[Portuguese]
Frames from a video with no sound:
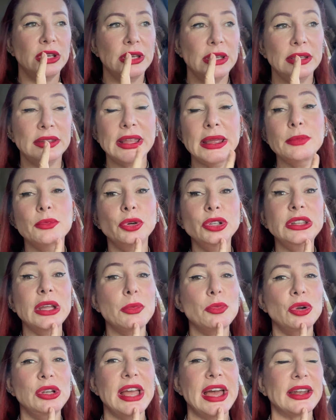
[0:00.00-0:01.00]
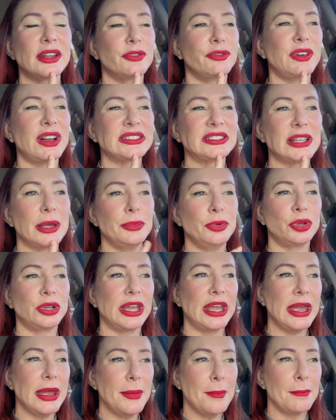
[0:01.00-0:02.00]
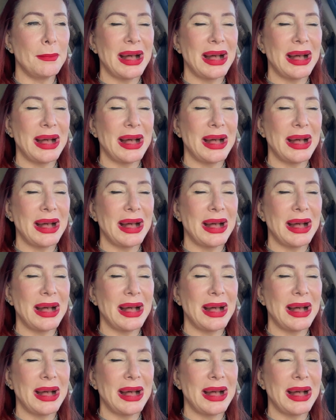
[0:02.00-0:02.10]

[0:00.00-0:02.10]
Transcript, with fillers: E tem muita mulher que faz, sabe o quê?